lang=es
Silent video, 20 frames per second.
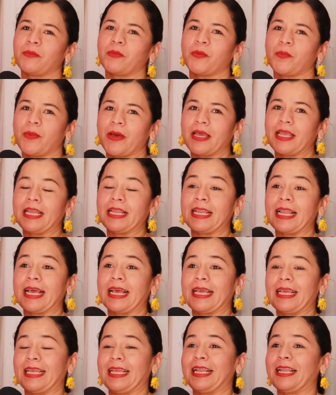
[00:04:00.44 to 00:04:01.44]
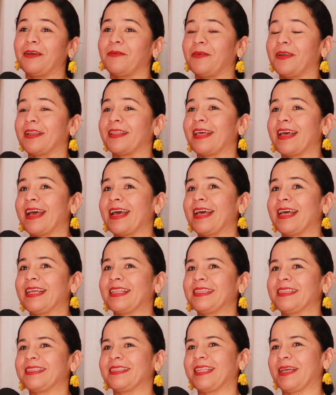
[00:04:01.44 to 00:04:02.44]
y mi página. Y la
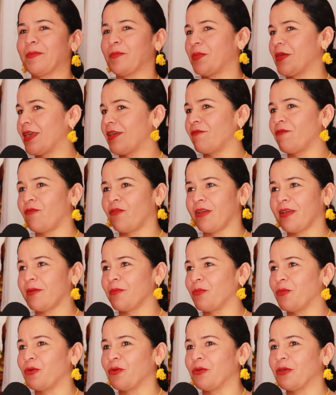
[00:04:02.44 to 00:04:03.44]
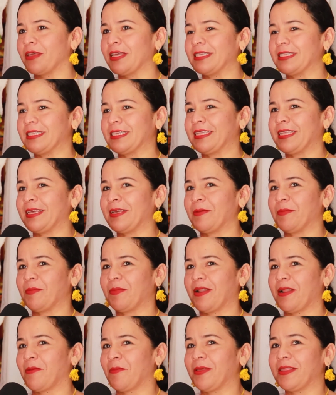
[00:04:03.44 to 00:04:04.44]
verdad también fue muy, este de,
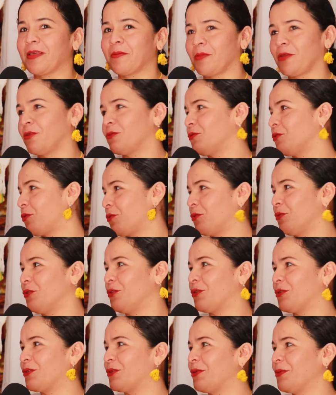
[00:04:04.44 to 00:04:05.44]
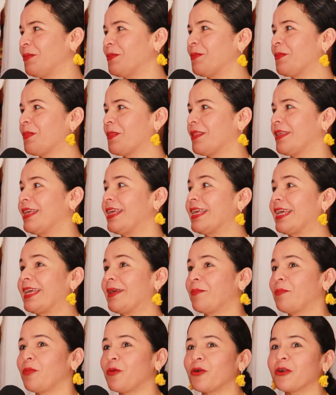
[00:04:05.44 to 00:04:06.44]
para mí también un orgullo, ¿no?
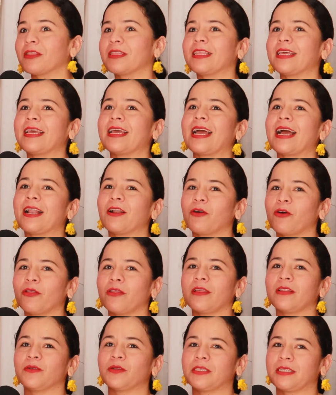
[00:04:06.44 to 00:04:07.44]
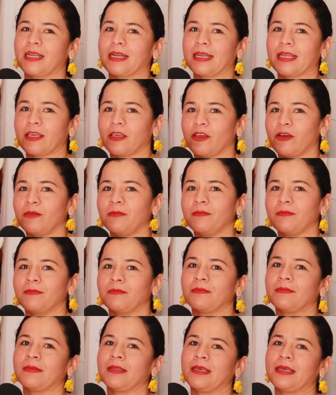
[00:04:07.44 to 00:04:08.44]
Que porte algo de nuestra región.
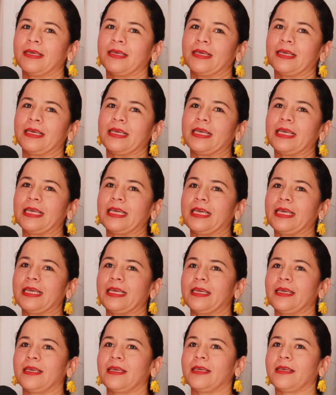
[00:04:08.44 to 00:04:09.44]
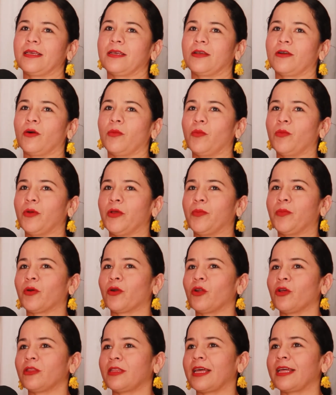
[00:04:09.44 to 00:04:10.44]
Y, como, y por
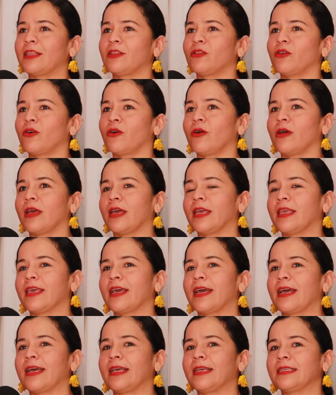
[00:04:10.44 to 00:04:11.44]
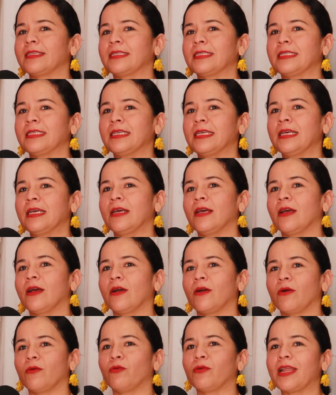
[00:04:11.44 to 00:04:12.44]
lo tanto ella es
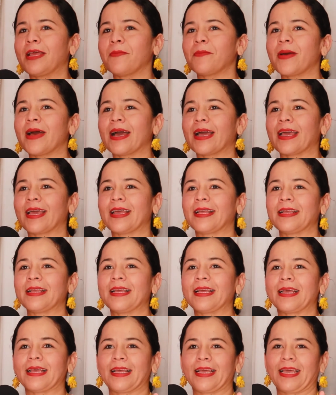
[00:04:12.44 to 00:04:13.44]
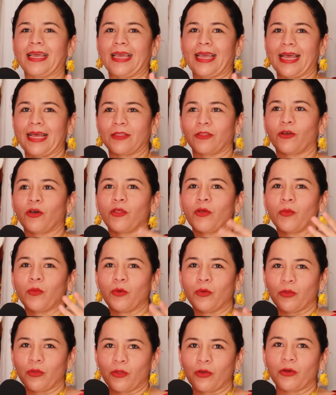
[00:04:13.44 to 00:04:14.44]
una imagen que a todo
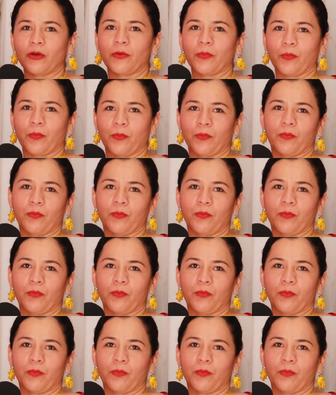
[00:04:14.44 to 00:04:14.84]
mundo,